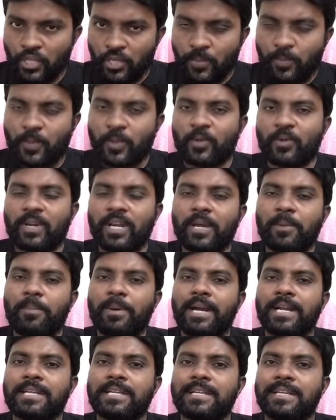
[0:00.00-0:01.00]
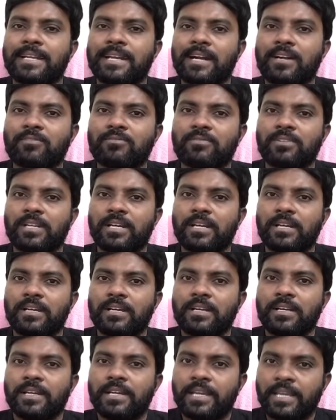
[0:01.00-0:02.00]
ఇప్పుడు ఉన్న పార్టీలు కాకుండా
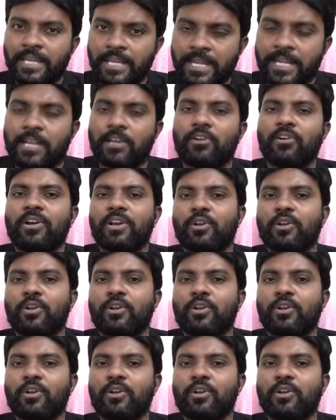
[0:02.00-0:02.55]
ఇంకో